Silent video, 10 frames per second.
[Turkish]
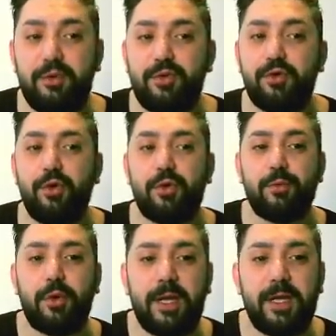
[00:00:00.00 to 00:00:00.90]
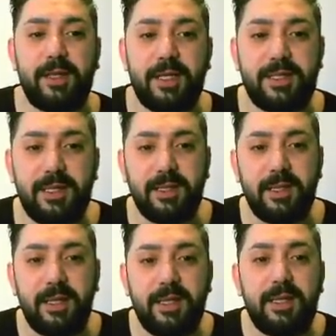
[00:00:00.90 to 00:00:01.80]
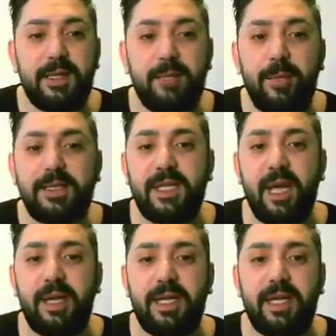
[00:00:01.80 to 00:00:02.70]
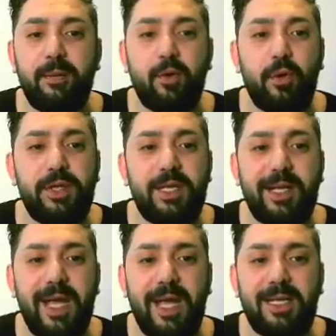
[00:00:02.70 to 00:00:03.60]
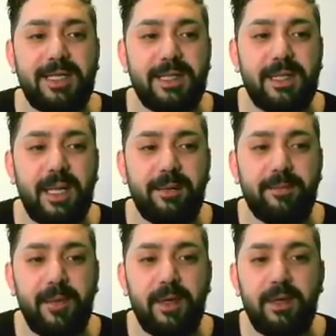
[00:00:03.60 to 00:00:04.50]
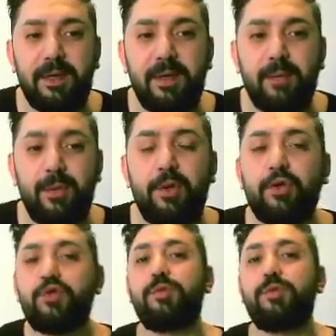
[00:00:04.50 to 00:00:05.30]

düşünüyorum dolar endeksinin. Mesela 2017 rallisinde biliyorsunuz